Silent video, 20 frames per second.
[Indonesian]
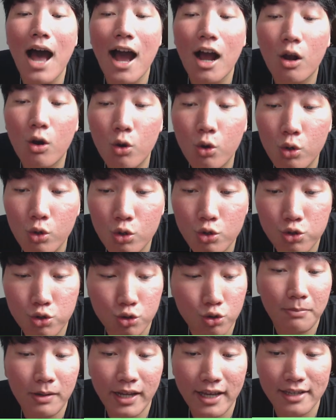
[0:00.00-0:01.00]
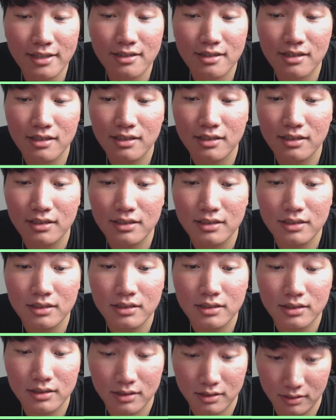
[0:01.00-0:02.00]
bagus, please.
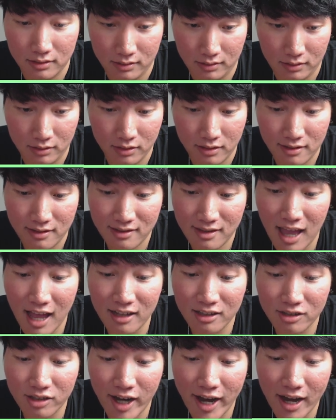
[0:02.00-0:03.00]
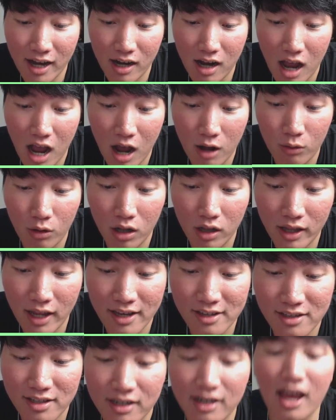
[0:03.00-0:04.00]
Star Trek our
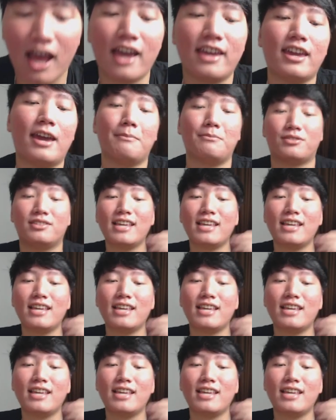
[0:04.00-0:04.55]
Nation I am